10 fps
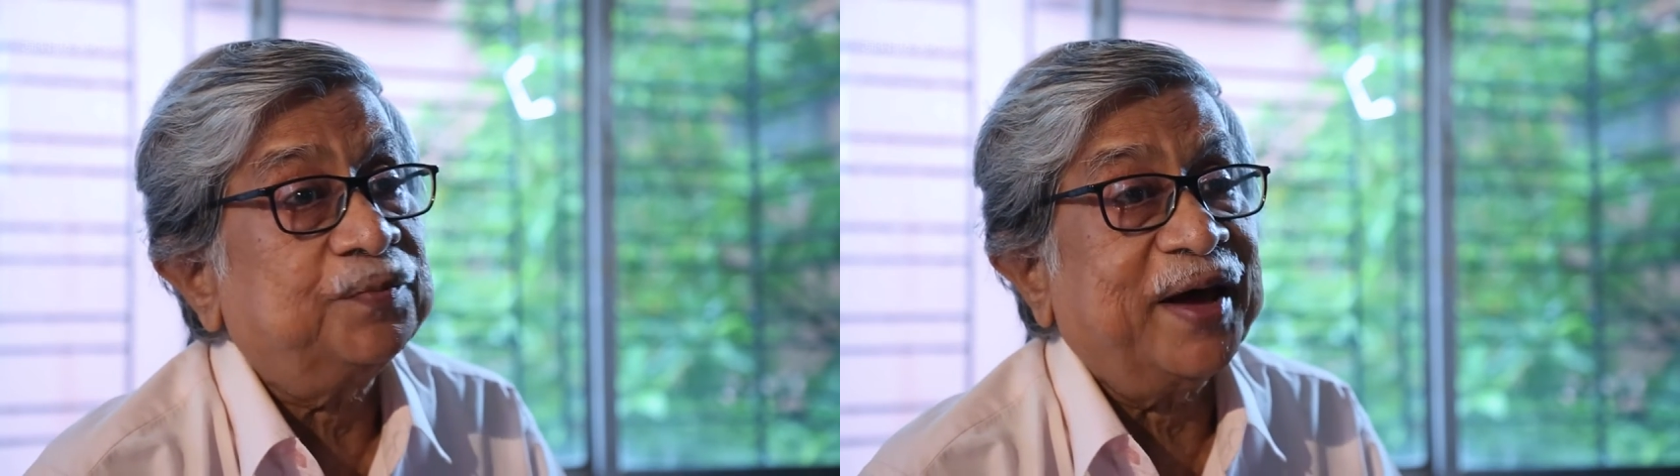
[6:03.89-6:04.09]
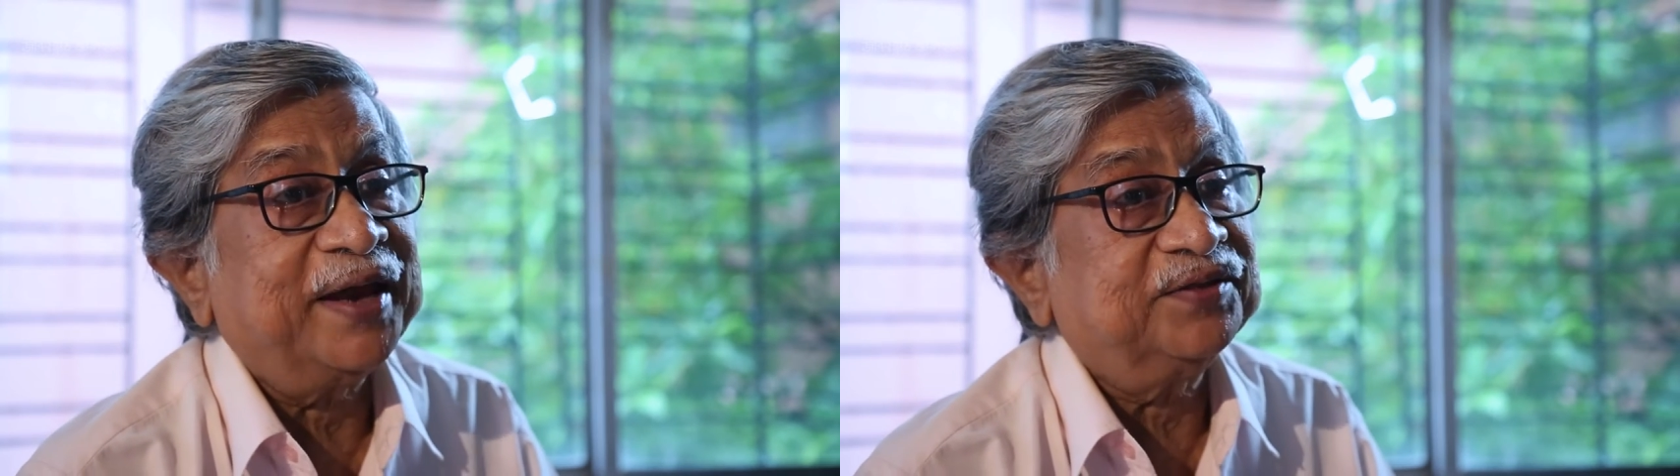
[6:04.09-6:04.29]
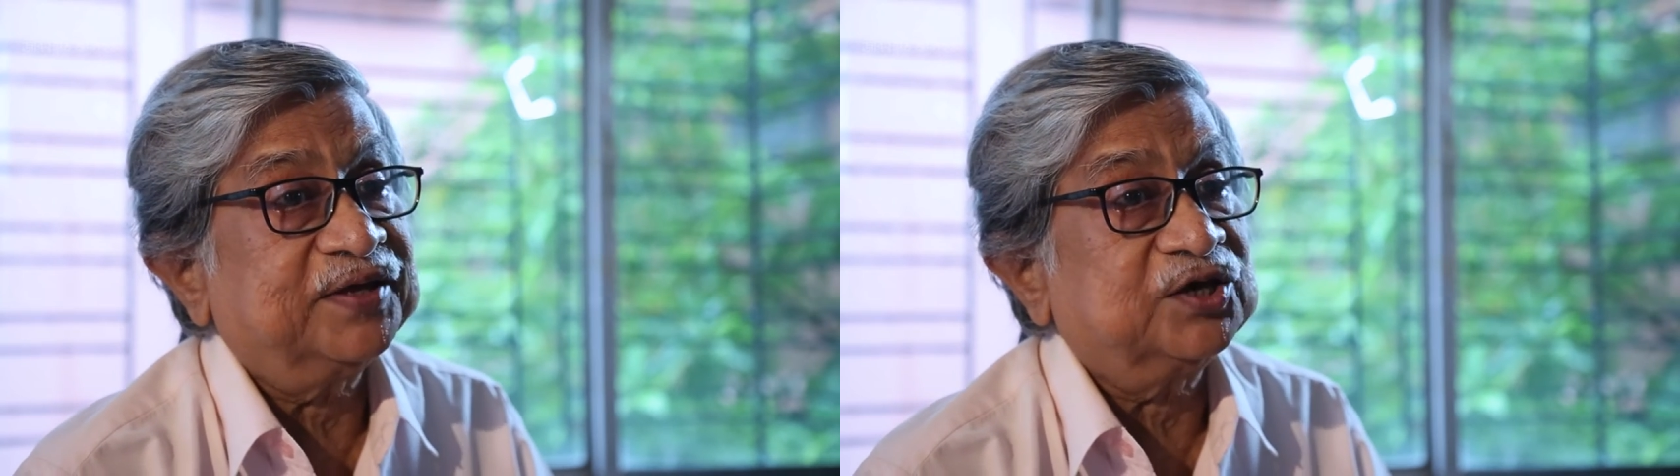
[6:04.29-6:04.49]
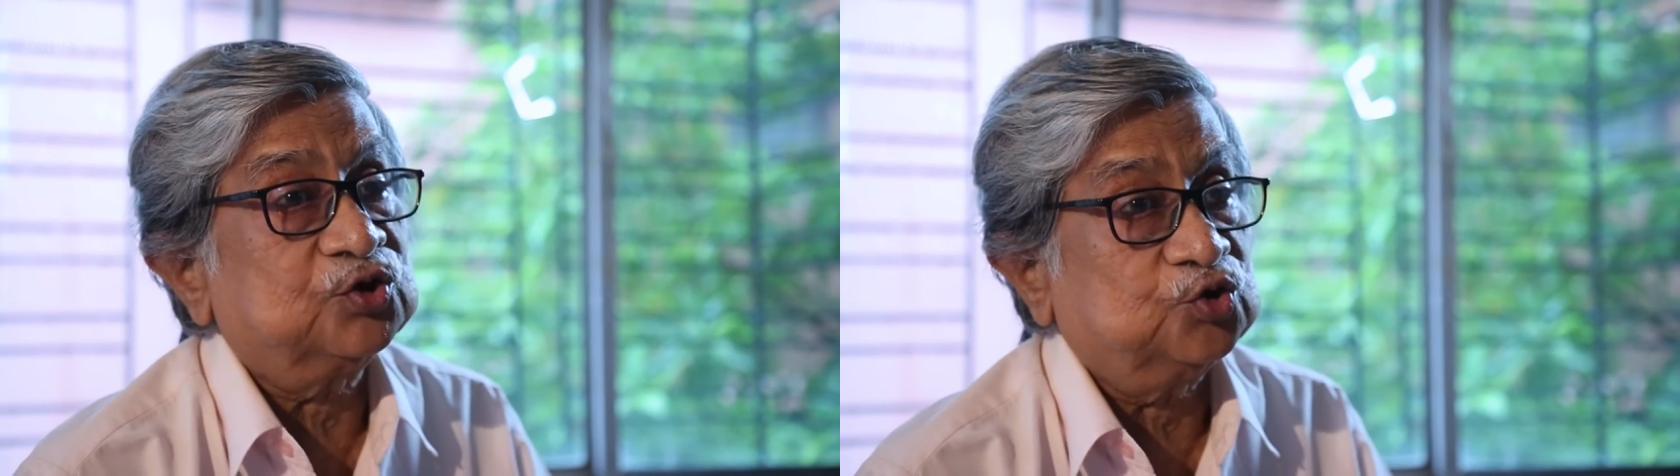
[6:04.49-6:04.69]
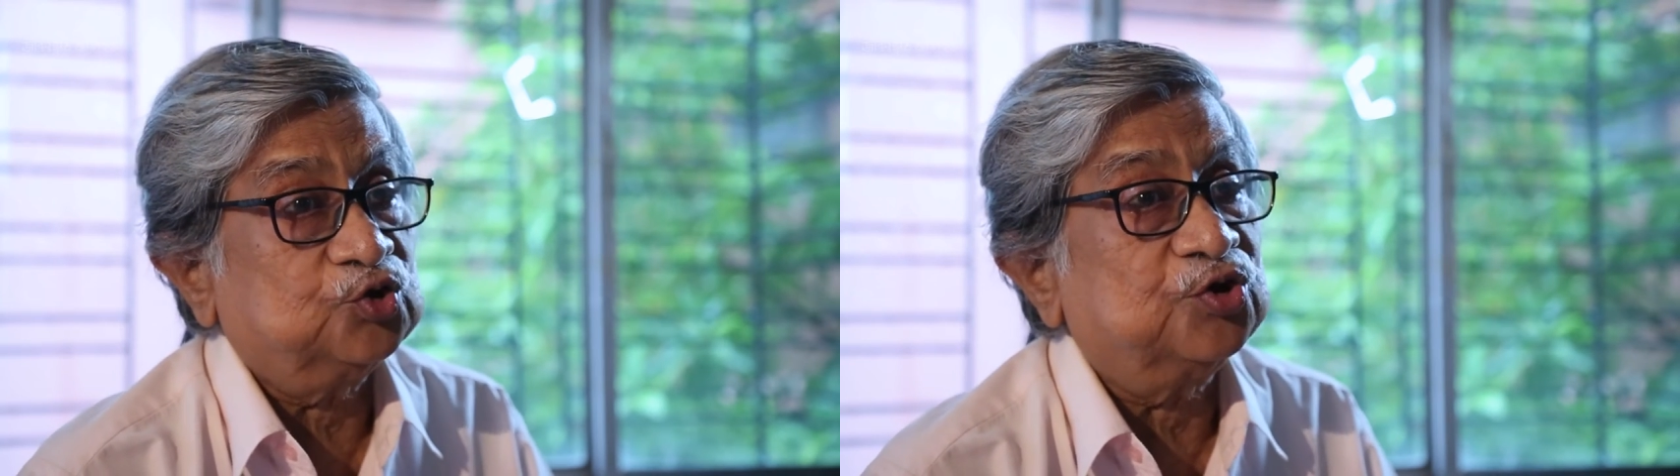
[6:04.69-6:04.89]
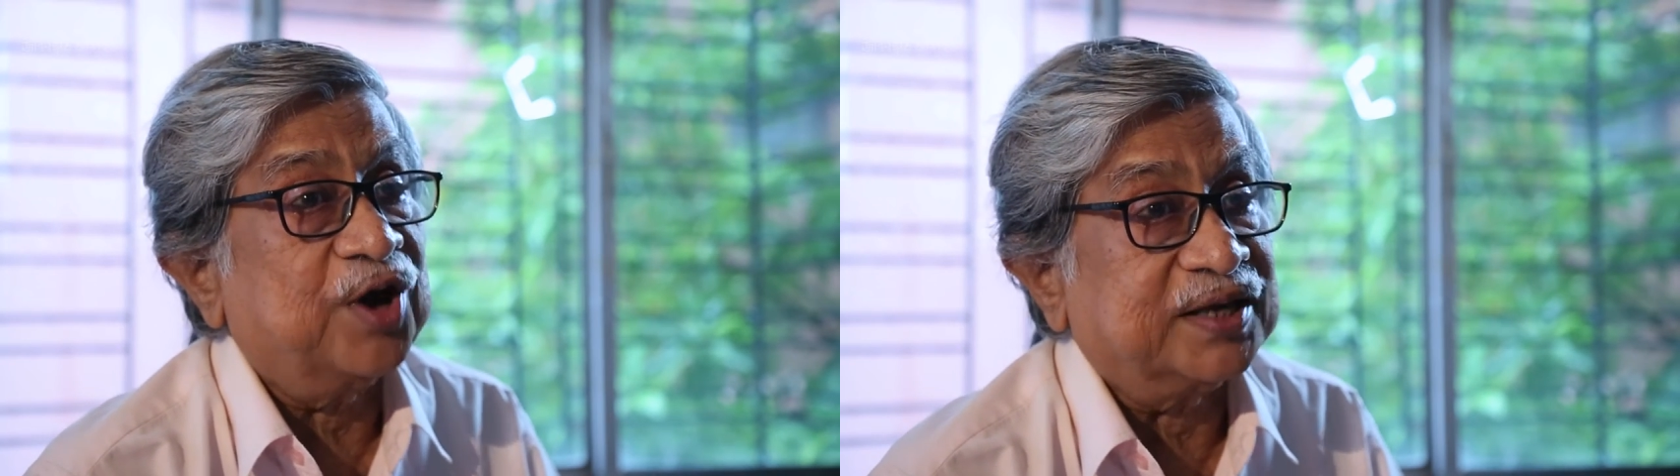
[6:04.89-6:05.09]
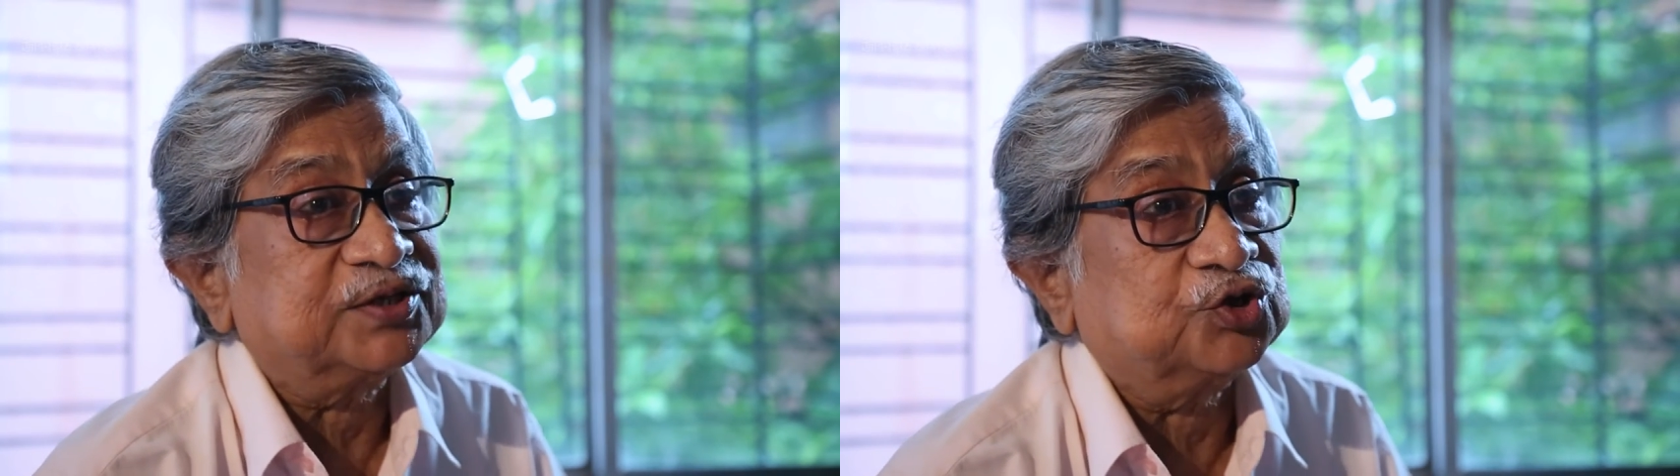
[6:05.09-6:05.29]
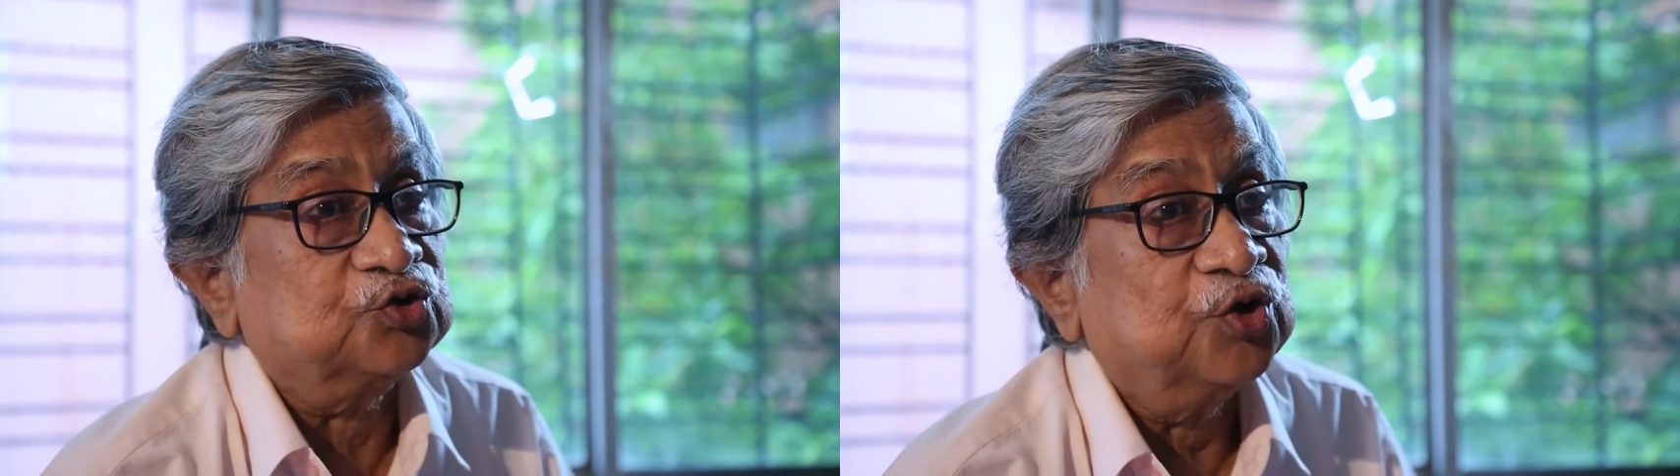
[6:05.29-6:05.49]
সব বাইরে থেকে লোকজন
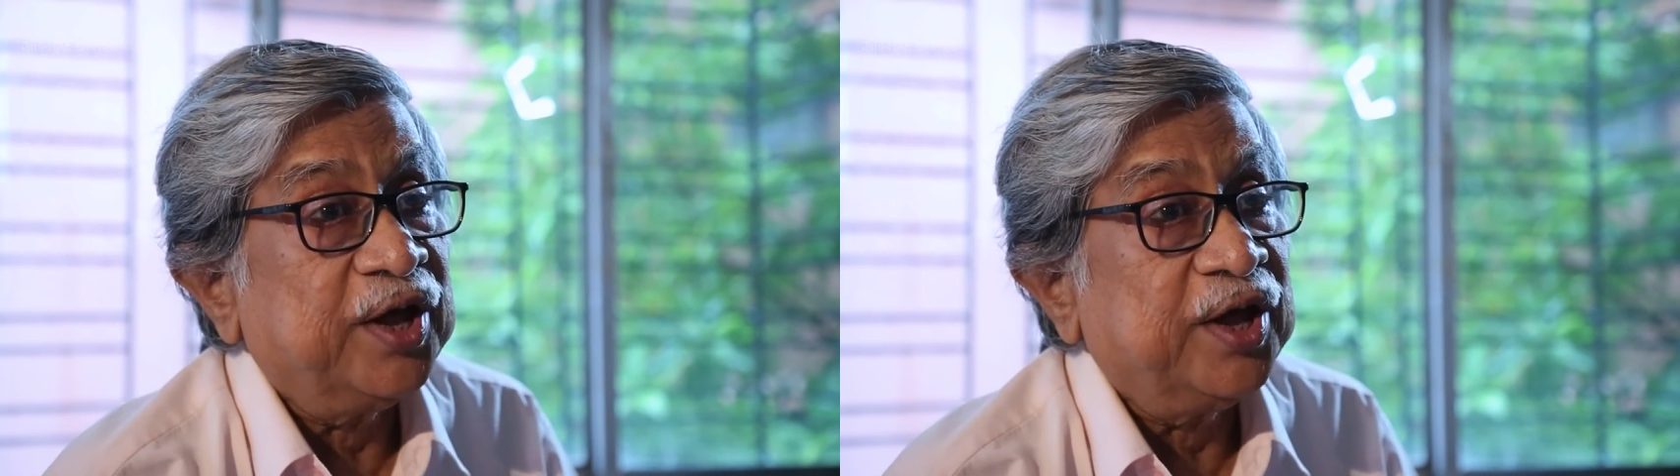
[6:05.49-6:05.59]
আসত